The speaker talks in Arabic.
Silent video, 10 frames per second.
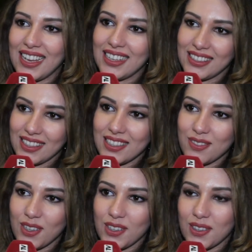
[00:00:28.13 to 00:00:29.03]
اللي درت
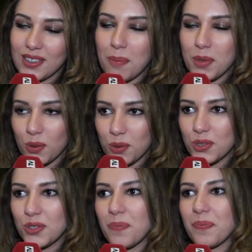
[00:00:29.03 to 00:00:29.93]
في تابي
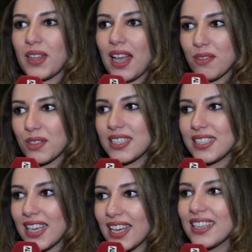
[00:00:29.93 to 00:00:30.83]
روج
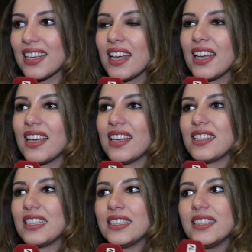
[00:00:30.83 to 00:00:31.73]
افونتيير euh,
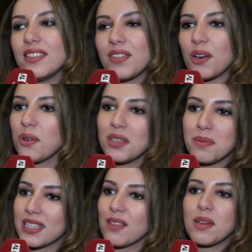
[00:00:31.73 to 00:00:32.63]
يعني فرحوني
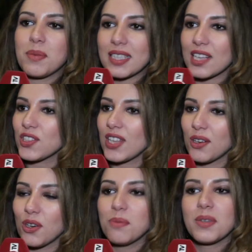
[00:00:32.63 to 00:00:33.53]
بزاف لي ميساج
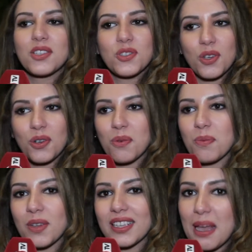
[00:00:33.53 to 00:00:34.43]
ديالهم
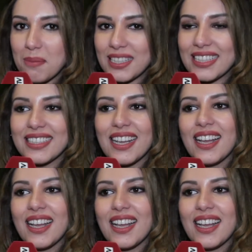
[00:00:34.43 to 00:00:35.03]
كنشكركم كاملين